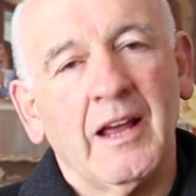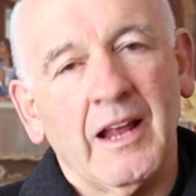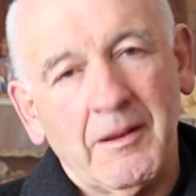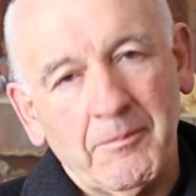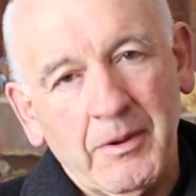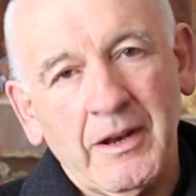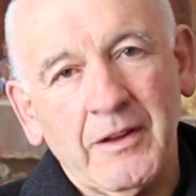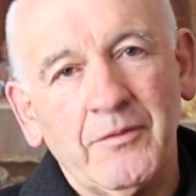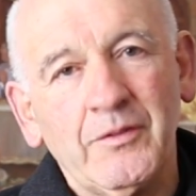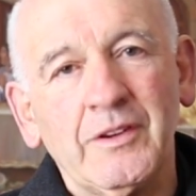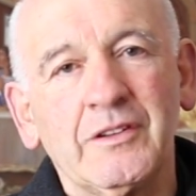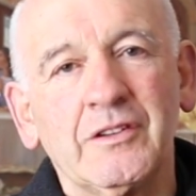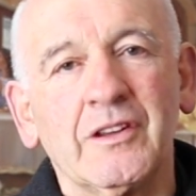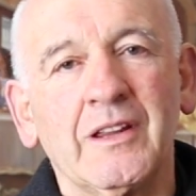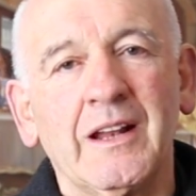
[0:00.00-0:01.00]
el
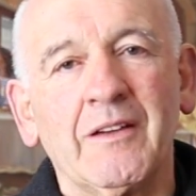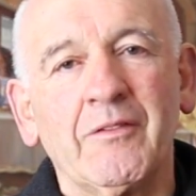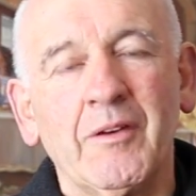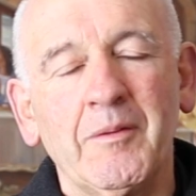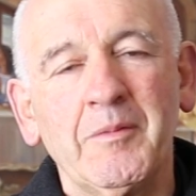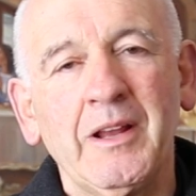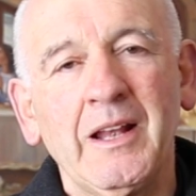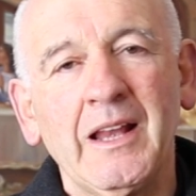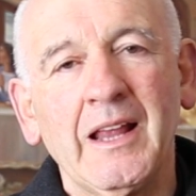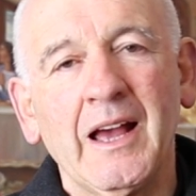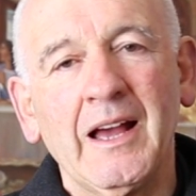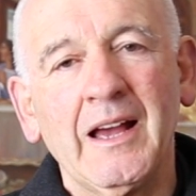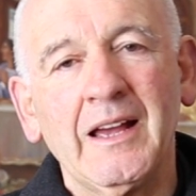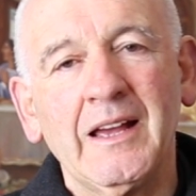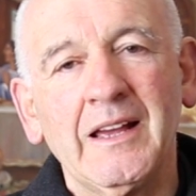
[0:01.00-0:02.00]
beneficio de la
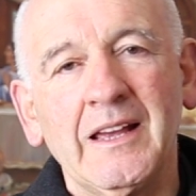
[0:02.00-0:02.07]
familia